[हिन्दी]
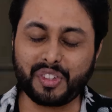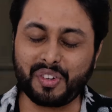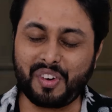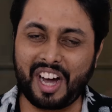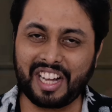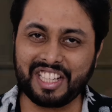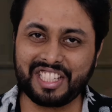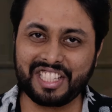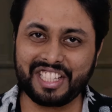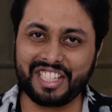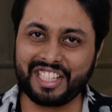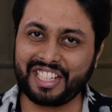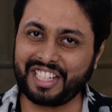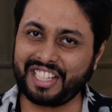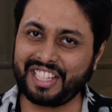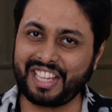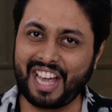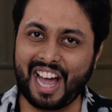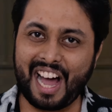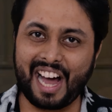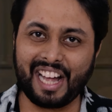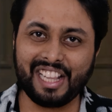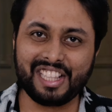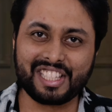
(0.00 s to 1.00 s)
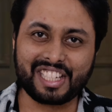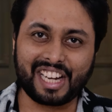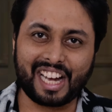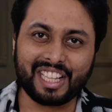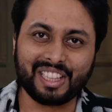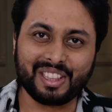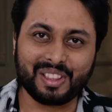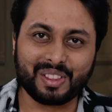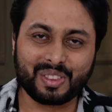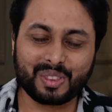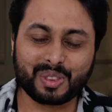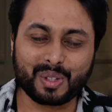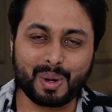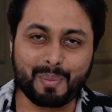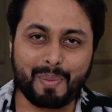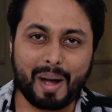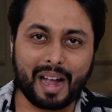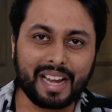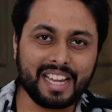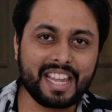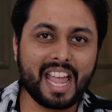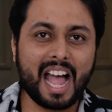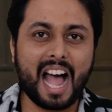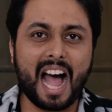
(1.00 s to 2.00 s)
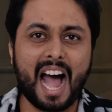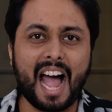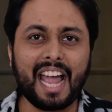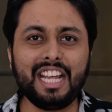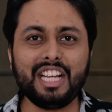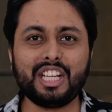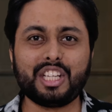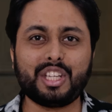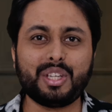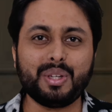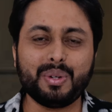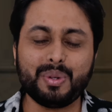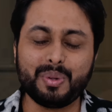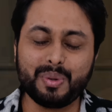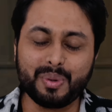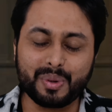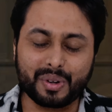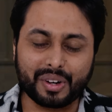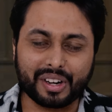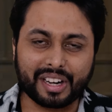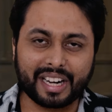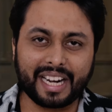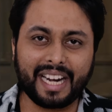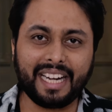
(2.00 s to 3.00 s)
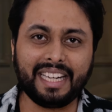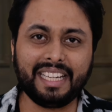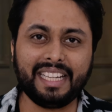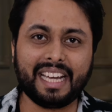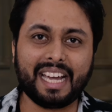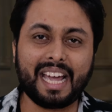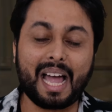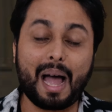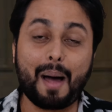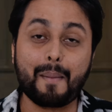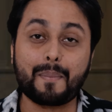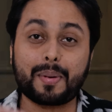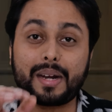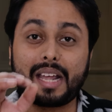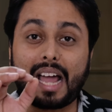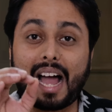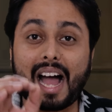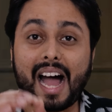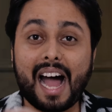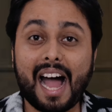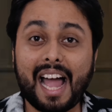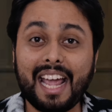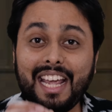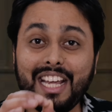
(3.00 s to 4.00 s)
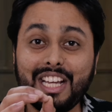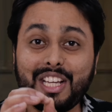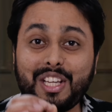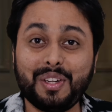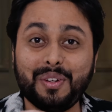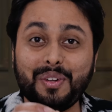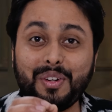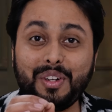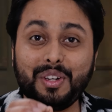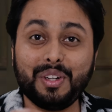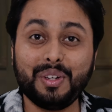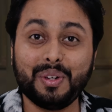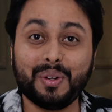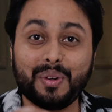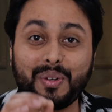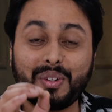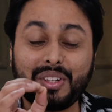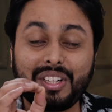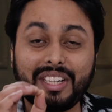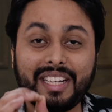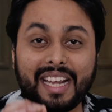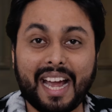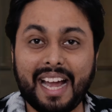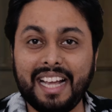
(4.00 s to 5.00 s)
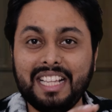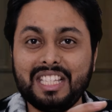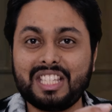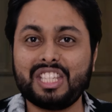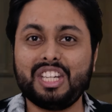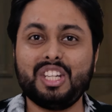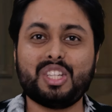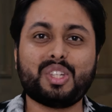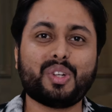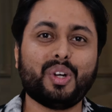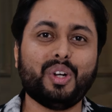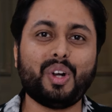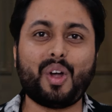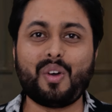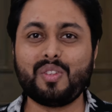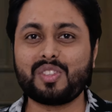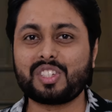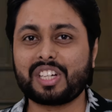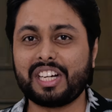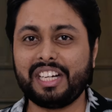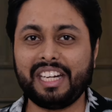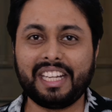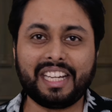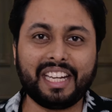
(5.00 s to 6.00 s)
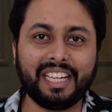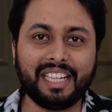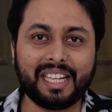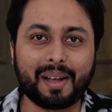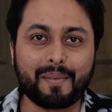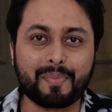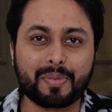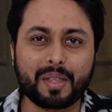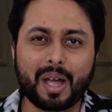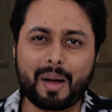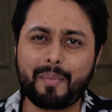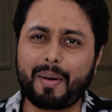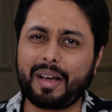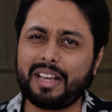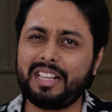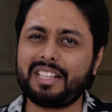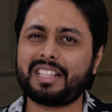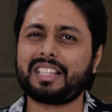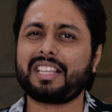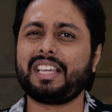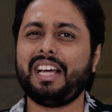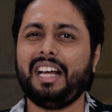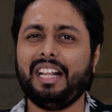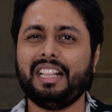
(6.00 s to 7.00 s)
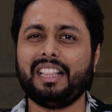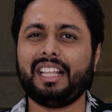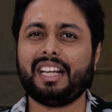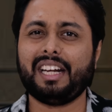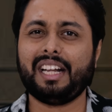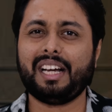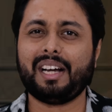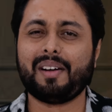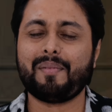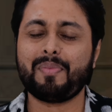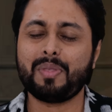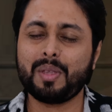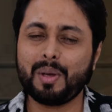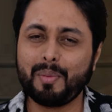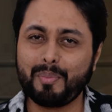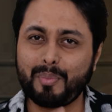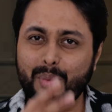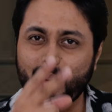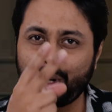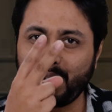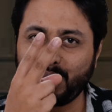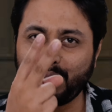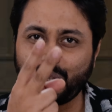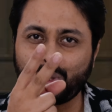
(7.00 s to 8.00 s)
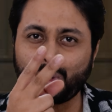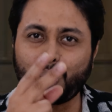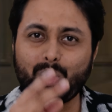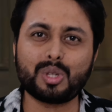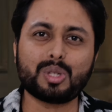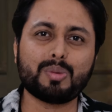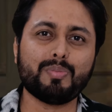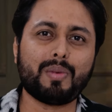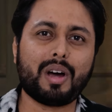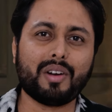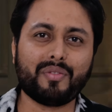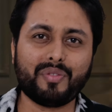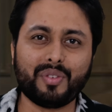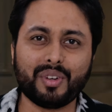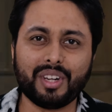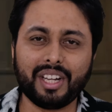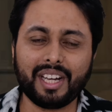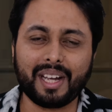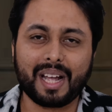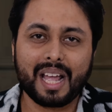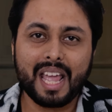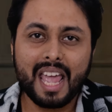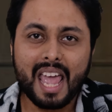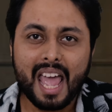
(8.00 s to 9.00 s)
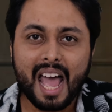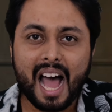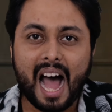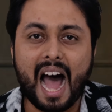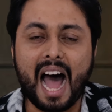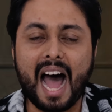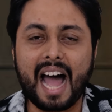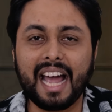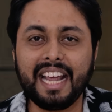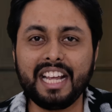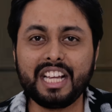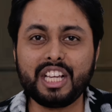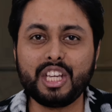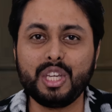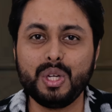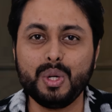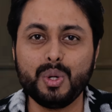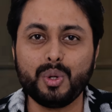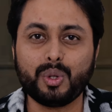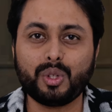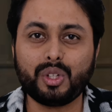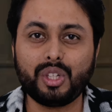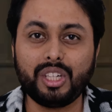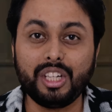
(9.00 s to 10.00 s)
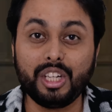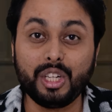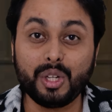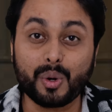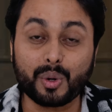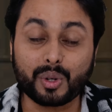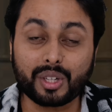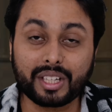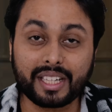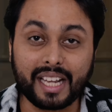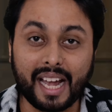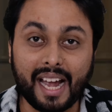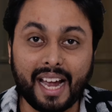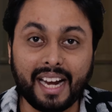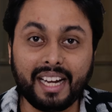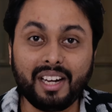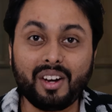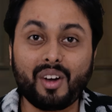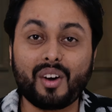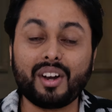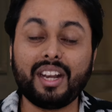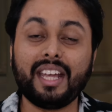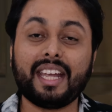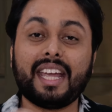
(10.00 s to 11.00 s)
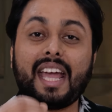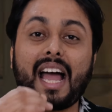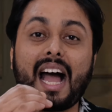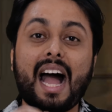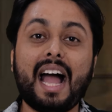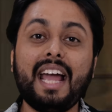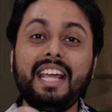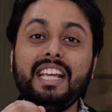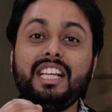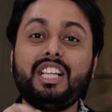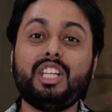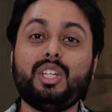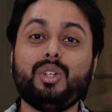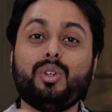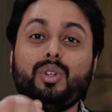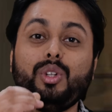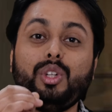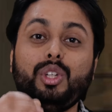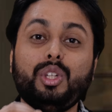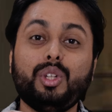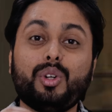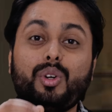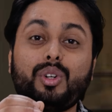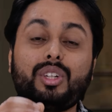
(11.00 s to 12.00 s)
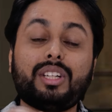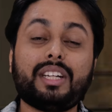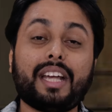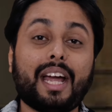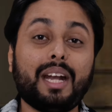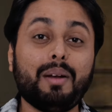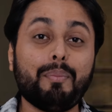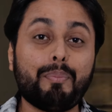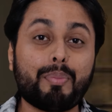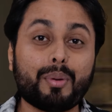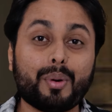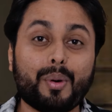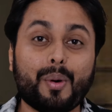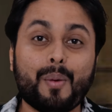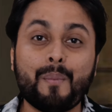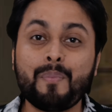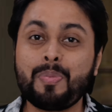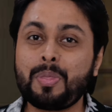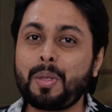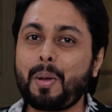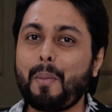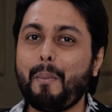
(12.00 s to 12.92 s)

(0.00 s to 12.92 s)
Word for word: तो हाँ जी क्या हालचाल तो भाई आई क्यू रेडी है अपने आई क्यू न्यू टेन सीरीज को लॉन्च करने के लिए अब भाई इसके अंदर ना पूरे दो स्मार्टफोन है आई क्यू न्यू टेन और एक है आई क्यू न्यू टेन प्रो